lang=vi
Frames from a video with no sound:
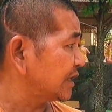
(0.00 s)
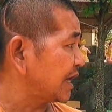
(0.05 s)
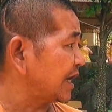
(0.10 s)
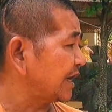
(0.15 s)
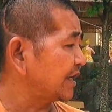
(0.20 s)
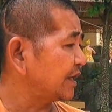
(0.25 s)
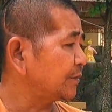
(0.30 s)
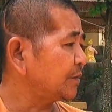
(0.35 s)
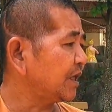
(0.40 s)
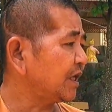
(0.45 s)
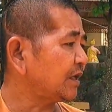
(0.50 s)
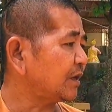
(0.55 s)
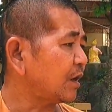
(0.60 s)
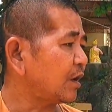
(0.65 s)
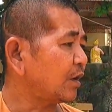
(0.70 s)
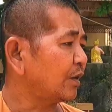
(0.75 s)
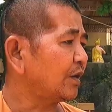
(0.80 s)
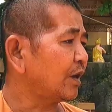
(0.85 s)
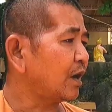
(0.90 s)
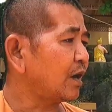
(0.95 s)
thầy chỉ biết
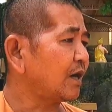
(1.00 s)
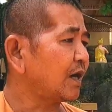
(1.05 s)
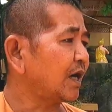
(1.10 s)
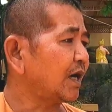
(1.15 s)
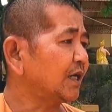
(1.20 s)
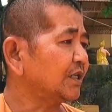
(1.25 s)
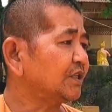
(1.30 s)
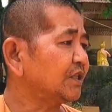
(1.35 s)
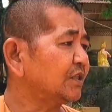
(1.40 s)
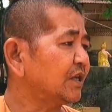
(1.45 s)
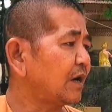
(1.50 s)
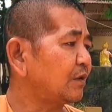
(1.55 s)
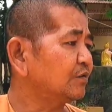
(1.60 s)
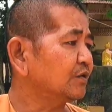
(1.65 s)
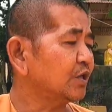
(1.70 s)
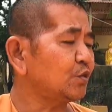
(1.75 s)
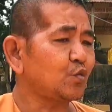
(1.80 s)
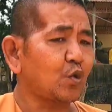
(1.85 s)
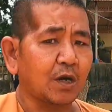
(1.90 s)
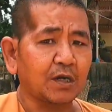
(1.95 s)
hồi đó là sư
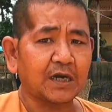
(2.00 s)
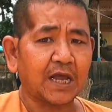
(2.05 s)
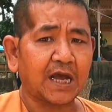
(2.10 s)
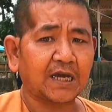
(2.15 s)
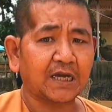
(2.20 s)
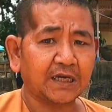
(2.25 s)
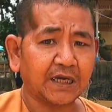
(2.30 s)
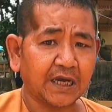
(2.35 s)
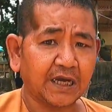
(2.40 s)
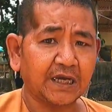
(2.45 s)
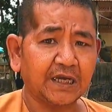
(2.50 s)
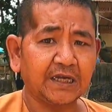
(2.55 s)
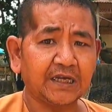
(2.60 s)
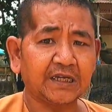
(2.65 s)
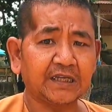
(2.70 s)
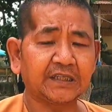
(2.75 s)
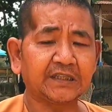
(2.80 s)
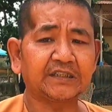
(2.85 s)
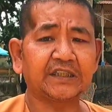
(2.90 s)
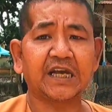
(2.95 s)
ông thích quảng đạt ở đây
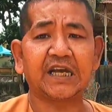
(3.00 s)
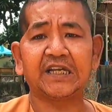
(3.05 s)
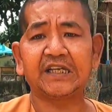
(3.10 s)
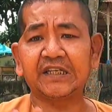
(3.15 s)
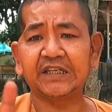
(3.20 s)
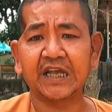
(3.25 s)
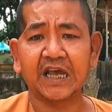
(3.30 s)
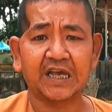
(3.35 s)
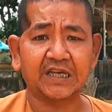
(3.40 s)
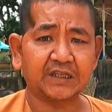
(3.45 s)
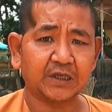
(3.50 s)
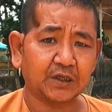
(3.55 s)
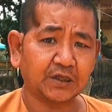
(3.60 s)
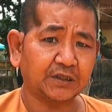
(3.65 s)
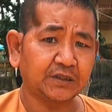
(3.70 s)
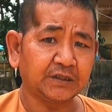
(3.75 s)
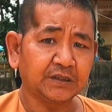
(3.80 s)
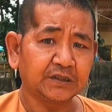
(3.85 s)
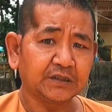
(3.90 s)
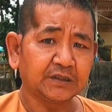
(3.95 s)
xây như vậy
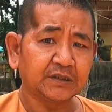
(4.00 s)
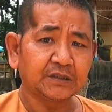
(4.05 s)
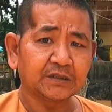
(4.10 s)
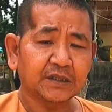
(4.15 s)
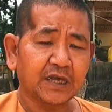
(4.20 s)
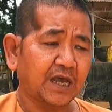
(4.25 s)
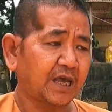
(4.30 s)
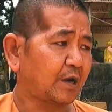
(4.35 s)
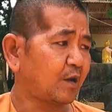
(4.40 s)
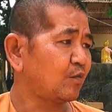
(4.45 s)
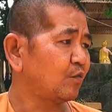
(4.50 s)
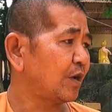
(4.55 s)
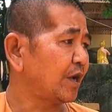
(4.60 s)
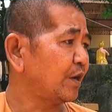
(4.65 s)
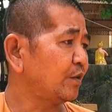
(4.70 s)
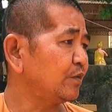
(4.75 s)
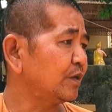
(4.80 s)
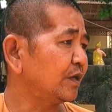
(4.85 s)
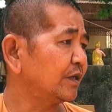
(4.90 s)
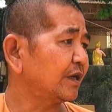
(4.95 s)
thôi thầy không
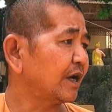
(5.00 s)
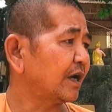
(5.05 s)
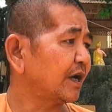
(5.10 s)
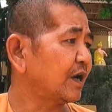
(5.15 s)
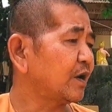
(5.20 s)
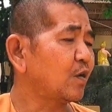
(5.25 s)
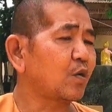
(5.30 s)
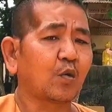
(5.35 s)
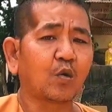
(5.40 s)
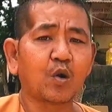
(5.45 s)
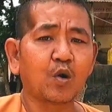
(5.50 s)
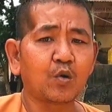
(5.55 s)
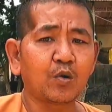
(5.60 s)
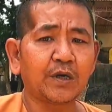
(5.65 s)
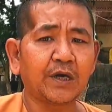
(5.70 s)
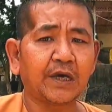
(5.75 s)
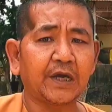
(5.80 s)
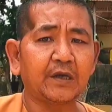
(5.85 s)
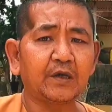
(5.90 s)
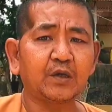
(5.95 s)
hiểu được là cái hồ lô
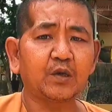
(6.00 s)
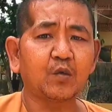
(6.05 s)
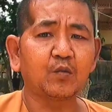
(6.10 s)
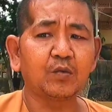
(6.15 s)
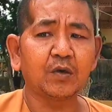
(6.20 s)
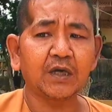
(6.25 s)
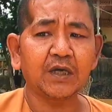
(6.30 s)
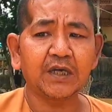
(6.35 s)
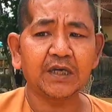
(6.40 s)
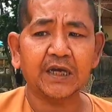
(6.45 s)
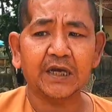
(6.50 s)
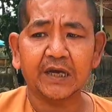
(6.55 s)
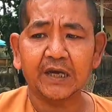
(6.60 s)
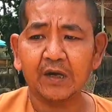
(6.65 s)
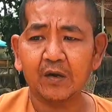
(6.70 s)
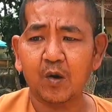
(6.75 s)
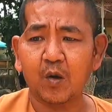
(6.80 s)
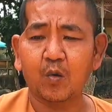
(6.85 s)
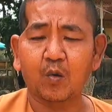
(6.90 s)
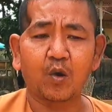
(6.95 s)
ý nghĩa nói chung cái ý
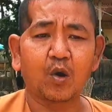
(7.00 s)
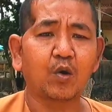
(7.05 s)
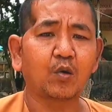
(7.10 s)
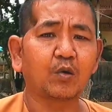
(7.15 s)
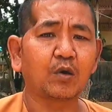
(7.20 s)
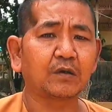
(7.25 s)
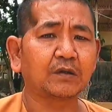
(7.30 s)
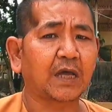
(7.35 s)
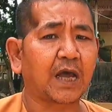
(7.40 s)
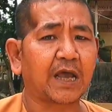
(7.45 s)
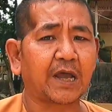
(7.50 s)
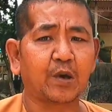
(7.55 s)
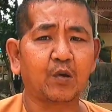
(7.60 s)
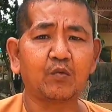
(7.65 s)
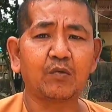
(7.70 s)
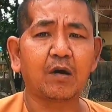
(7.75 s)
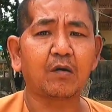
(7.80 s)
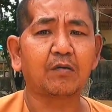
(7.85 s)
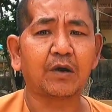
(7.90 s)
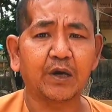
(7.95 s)
nghĩa hồ lô đó thầy
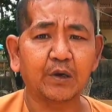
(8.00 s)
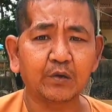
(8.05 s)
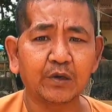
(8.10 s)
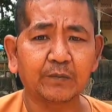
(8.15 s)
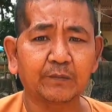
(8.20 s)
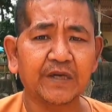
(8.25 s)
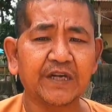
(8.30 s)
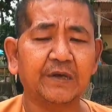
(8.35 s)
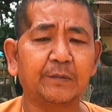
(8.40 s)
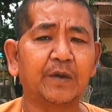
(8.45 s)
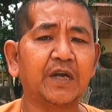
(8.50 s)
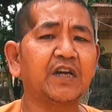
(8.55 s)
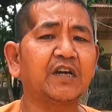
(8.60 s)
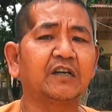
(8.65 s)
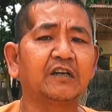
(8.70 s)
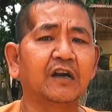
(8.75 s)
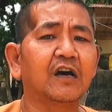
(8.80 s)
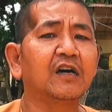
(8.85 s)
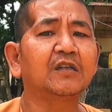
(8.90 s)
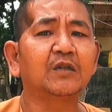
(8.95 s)
cũng không hiểu được bởi vì mấy
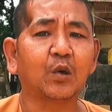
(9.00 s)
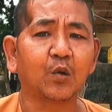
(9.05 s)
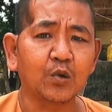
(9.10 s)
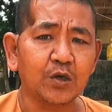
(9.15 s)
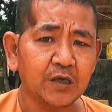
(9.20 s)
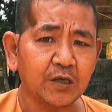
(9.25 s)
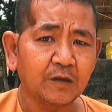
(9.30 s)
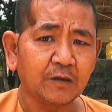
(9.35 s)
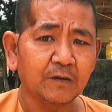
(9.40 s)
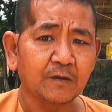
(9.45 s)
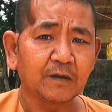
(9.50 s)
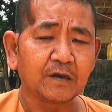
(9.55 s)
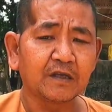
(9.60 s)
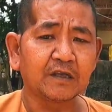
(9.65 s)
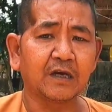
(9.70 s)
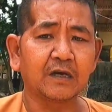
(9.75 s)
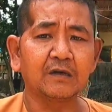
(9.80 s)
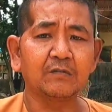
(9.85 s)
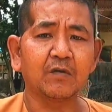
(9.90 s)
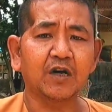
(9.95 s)
người lớn tuổi
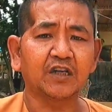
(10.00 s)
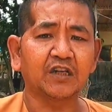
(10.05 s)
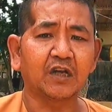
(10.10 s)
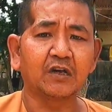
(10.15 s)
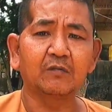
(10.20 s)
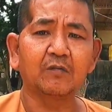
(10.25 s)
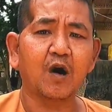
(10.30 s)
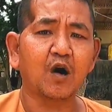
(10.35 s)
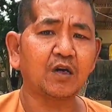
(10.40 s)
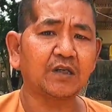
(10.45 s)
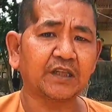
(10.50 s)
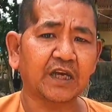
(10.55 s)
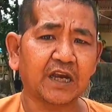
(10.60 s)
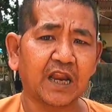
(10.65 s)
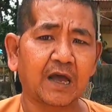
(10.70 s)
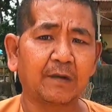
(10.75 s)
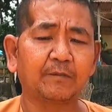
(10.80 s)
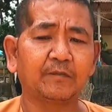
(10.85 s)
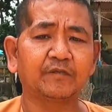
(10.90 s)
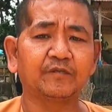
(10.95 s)
những bậc chứng bói người
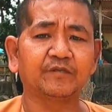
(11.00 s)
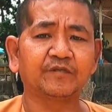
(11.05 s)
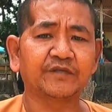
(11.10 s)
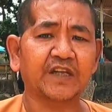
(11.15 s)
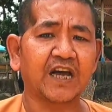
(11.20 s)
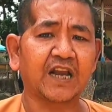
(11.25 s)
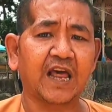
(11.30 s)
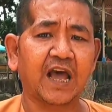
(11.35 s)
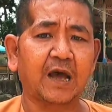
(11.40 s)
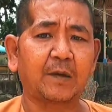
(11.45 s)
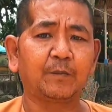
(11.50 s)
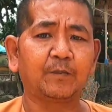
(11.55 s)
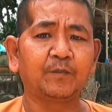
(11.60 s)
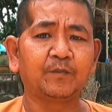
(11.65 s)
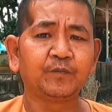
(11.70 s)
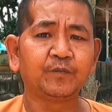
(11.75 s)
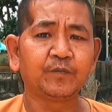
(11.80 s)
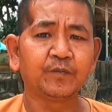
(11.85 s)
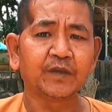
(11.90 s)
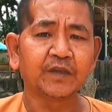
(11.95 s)
ta làm người ta làm ừ,
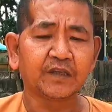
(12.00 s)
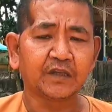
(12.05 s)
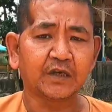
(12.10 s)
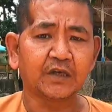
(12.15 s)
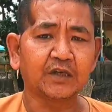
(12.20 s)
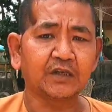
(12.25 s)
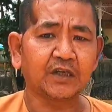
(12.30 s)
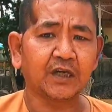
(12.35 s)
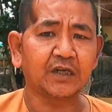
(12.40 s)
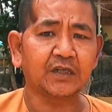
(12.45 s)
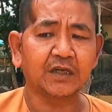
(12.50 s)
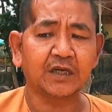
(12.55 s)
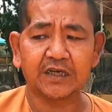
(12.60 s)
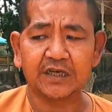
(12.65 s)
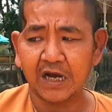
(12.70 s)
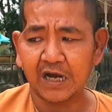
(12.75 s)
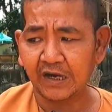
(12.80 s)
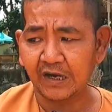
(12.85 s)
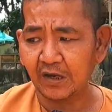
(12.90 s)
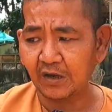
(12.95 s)
dạ. tượng trưng
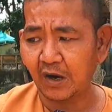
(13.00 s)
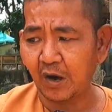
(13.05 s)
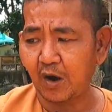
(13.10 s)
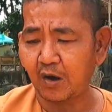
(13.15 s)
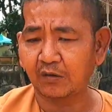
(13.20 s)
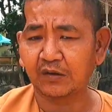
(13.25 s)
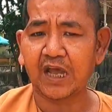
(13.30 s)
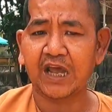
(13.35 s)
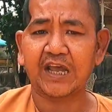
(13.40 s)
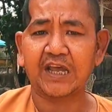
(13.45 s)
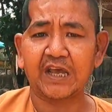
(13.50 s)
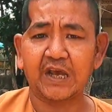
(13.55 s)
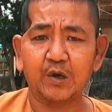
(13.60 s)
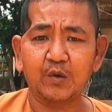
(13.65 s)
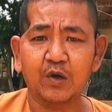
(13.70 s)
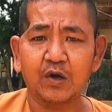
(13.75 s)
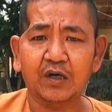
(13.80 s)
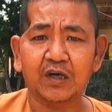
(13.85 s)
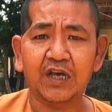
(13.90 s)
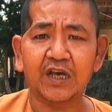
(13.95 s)
thì giờ nó còn thầy
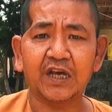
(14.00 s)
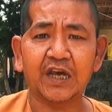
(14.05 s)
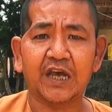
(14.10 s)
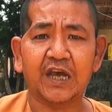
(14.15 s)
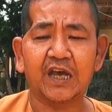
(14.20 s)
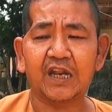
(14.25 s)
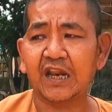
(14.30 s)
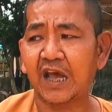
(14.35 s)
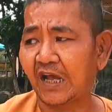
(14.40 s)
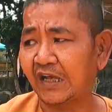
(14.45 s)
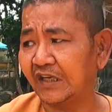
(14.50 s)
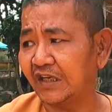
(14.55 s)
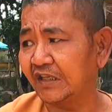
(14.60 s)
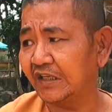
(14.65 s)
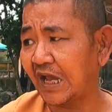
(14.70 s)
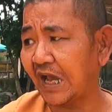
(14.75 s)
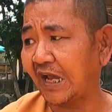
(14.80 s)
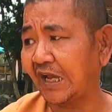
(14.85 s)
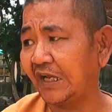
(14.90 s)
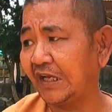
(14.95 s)
hiểu được cái ý nghĩa là
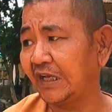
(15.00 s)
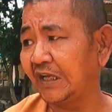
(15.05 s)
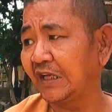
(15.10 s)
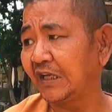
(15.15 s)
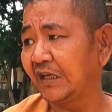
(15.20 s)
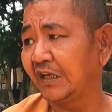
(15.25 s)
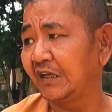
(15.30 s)
như vậy